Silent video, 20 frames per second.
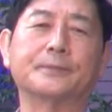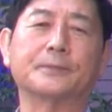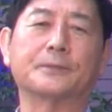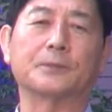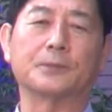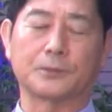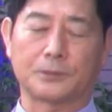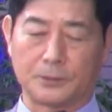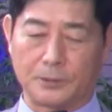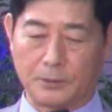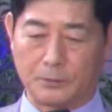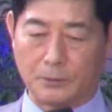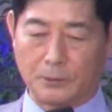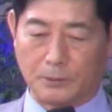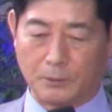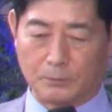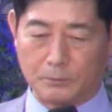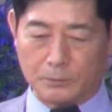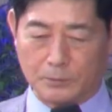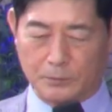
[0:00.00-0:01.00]
그래서 이제
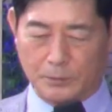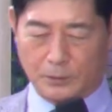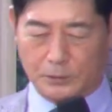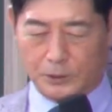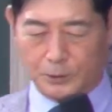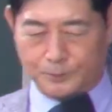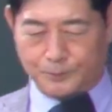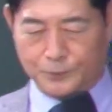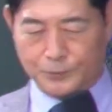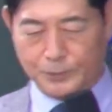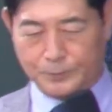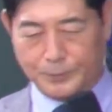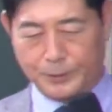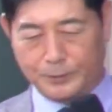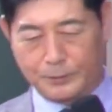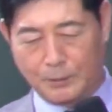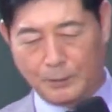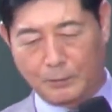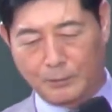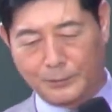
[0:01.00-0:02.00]
저거 지분이만
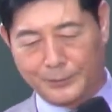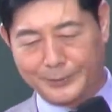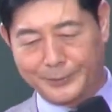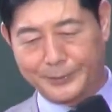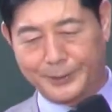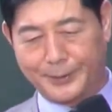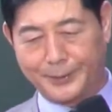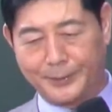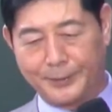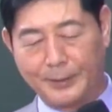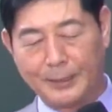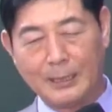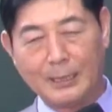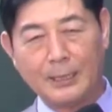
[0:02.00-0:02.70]
뜨고 그러지 않아요.